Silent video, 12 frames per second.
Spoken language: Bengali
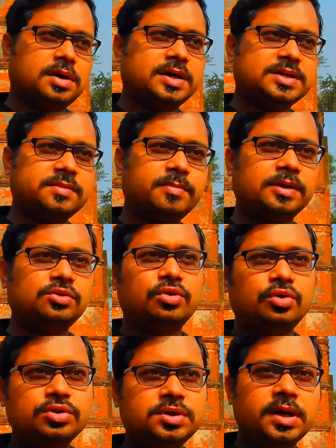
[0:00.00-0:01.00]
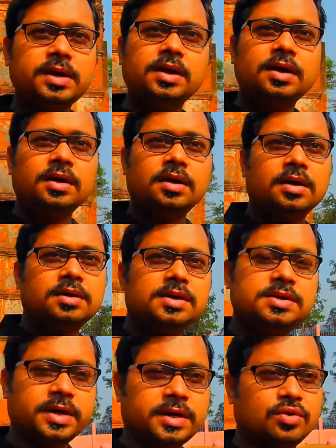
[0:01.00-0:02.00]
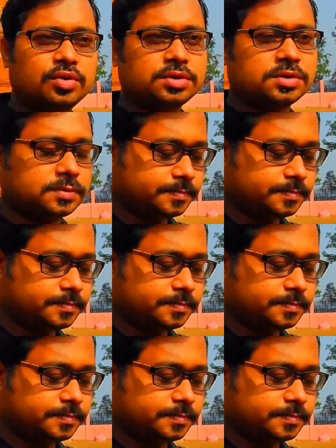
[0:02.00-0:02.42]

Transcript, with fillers: আশীর্বাদ ধন্য ছিলেন ইছাই ঘোষ